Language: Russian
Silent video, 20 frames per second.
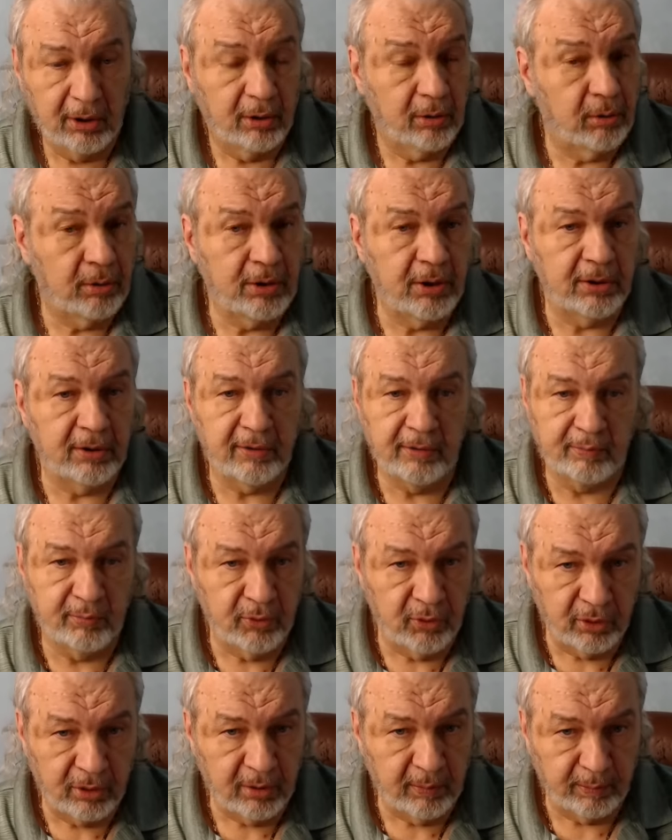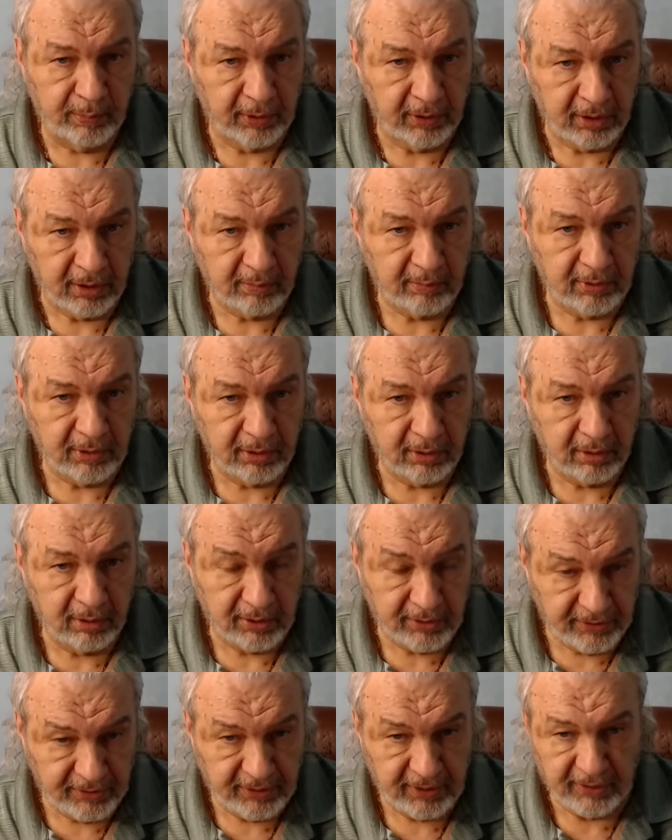людей-то и много погибнет,
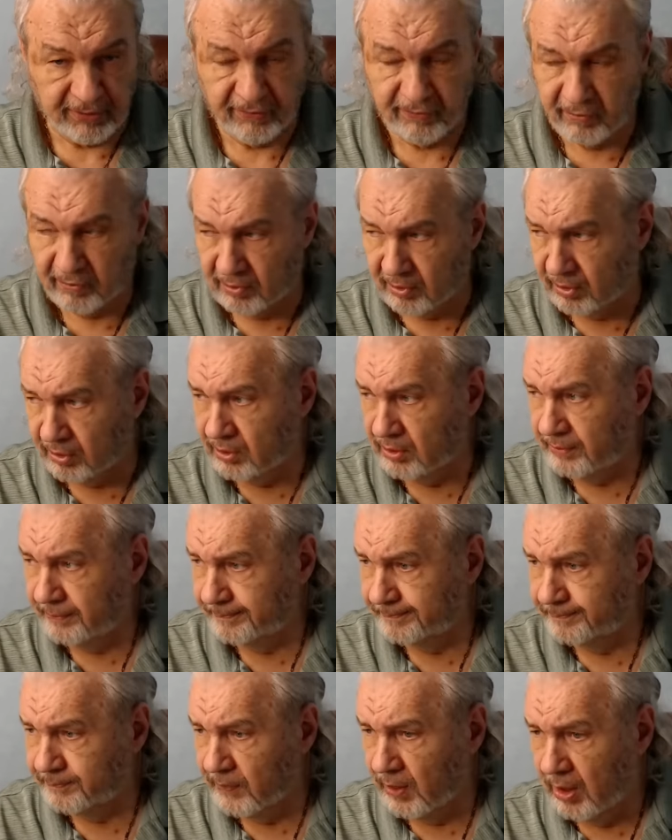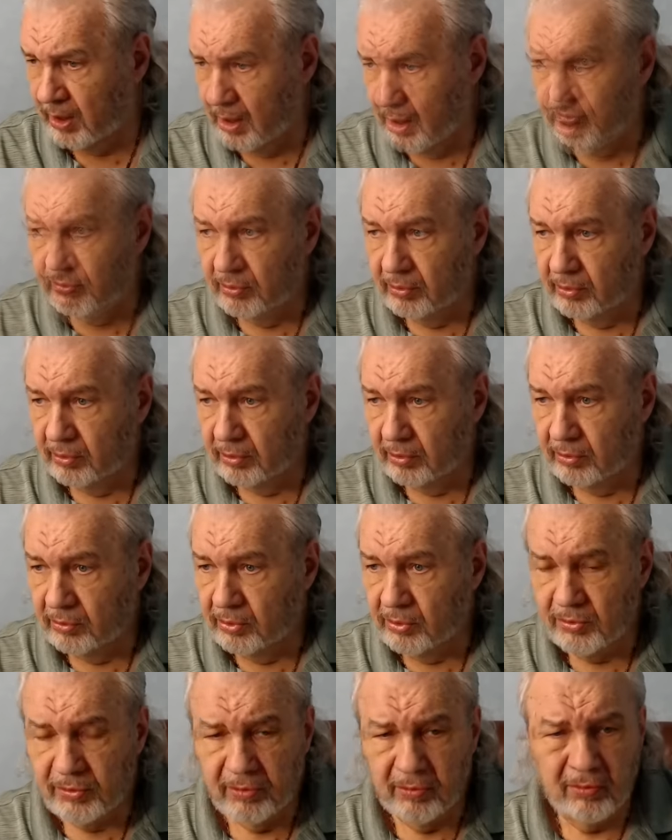естественно, да. Э, то
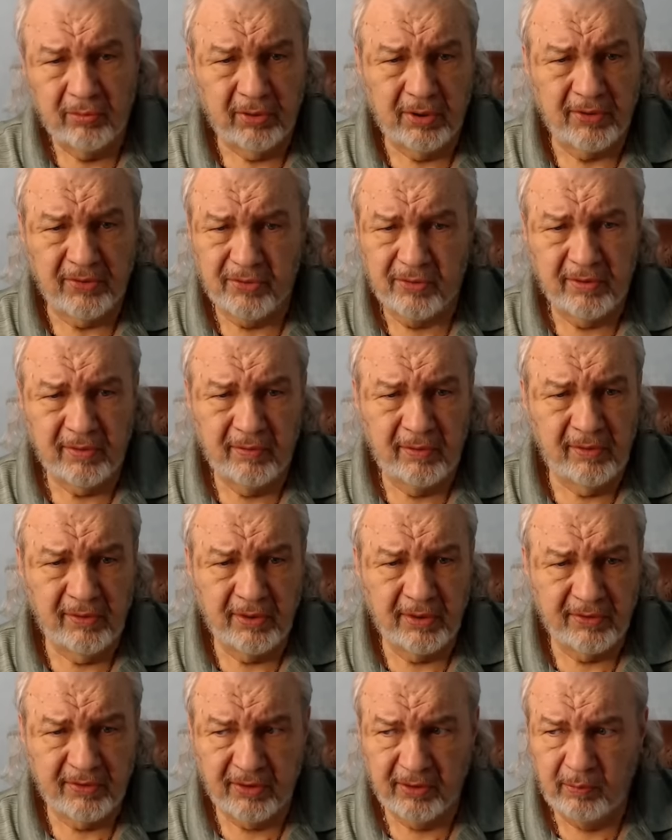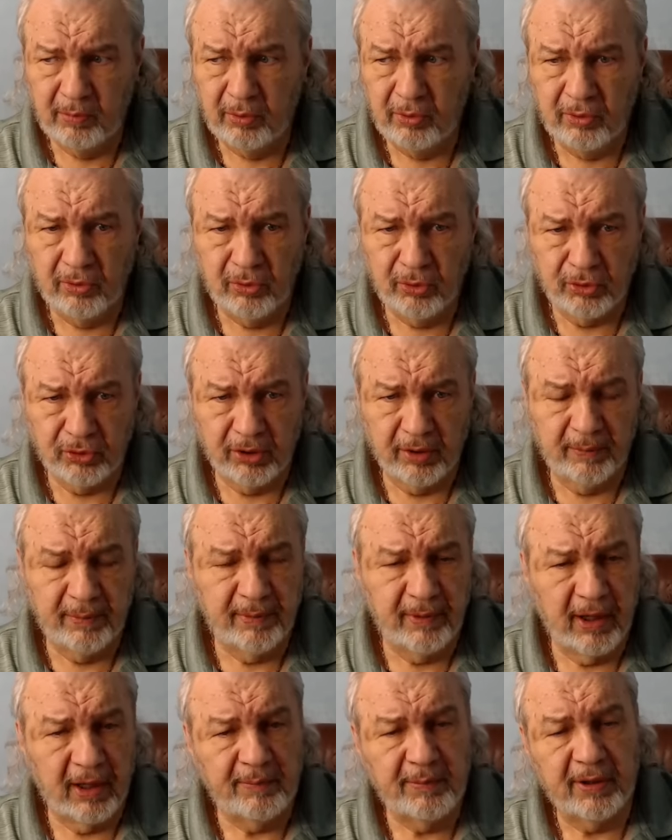есть, ну, у нас цивилизация будет тоже
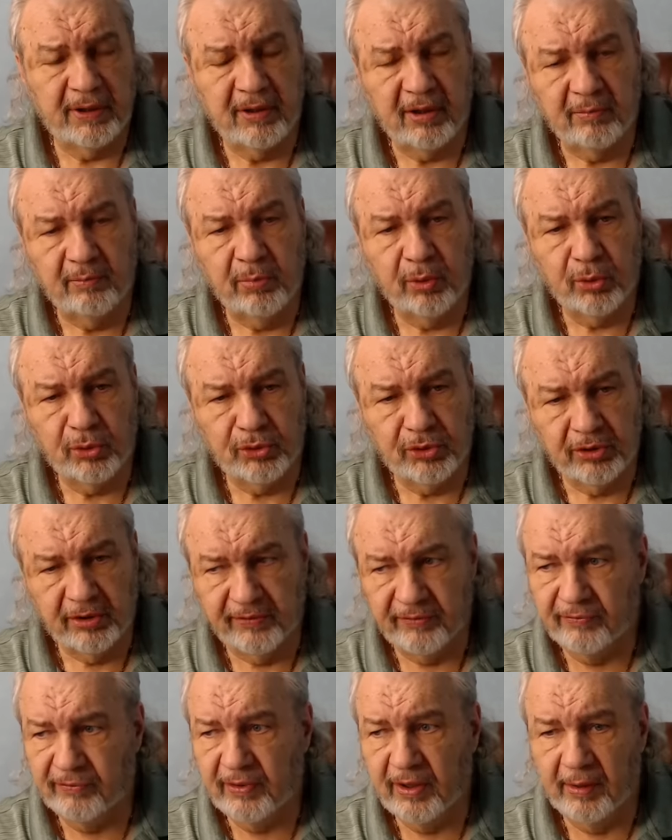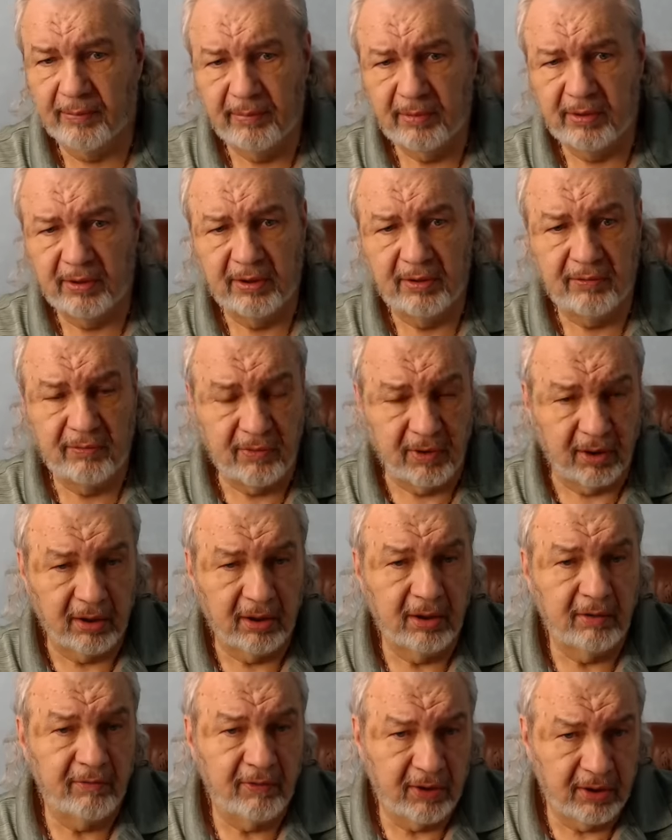опять отброшена в каменный век. И
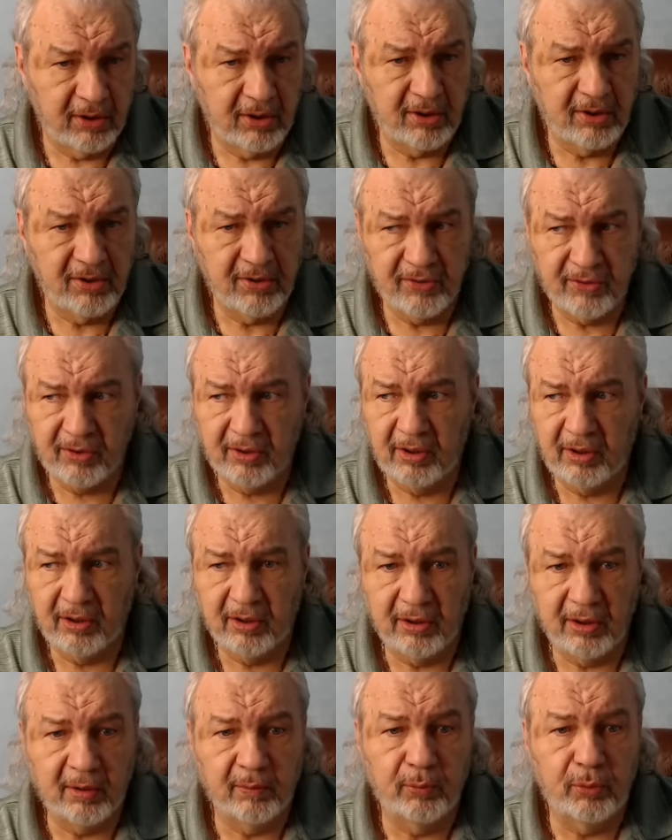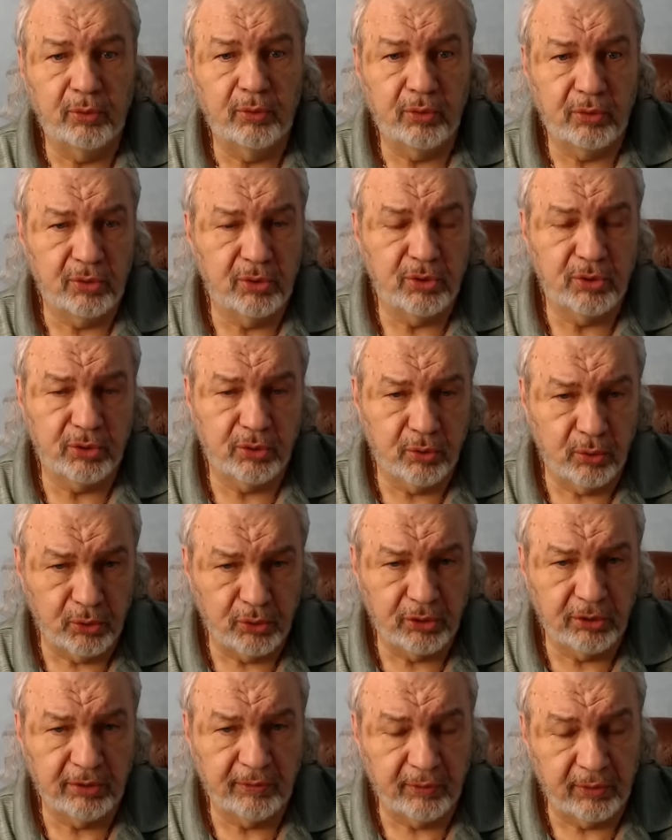фактически она будет
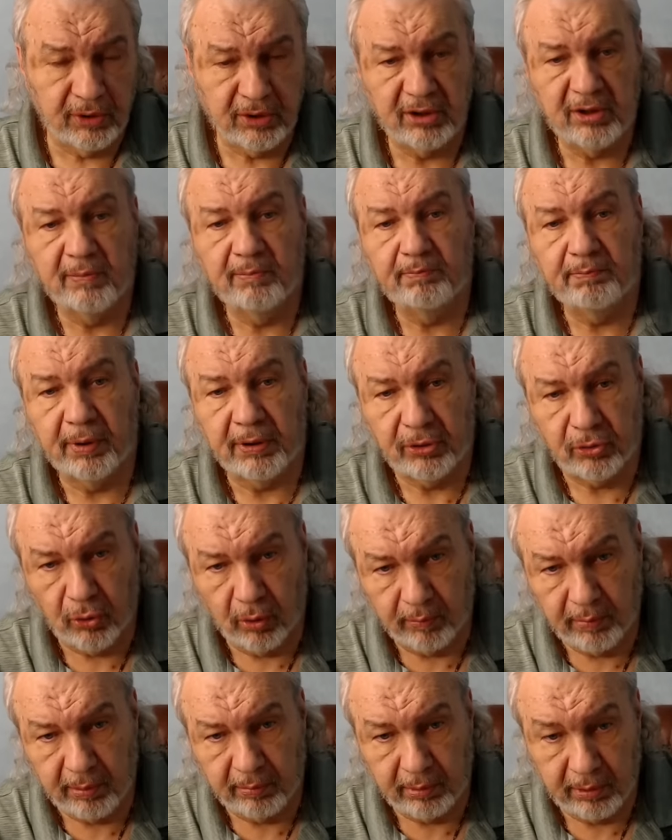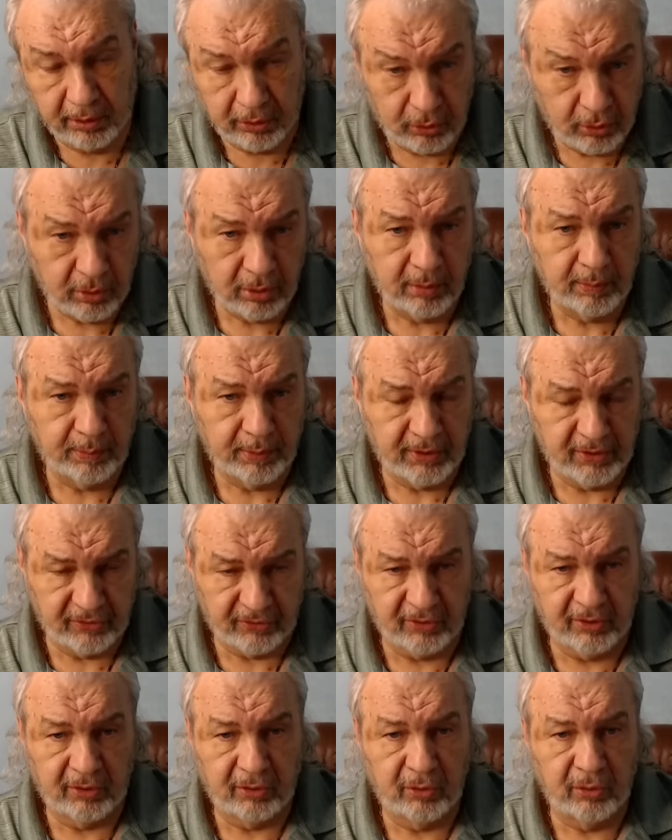уничтожена вот этим потопом, который
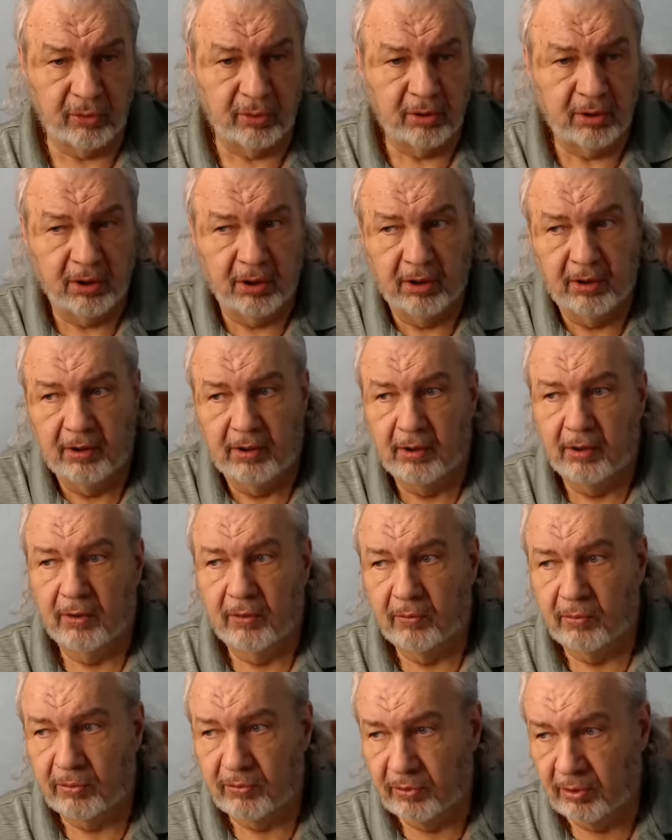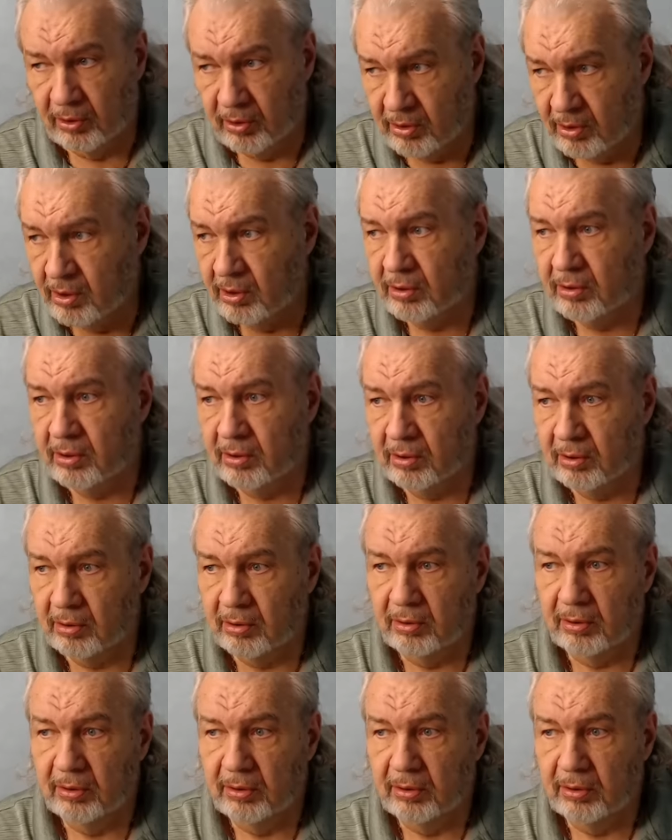произойдет вот где-то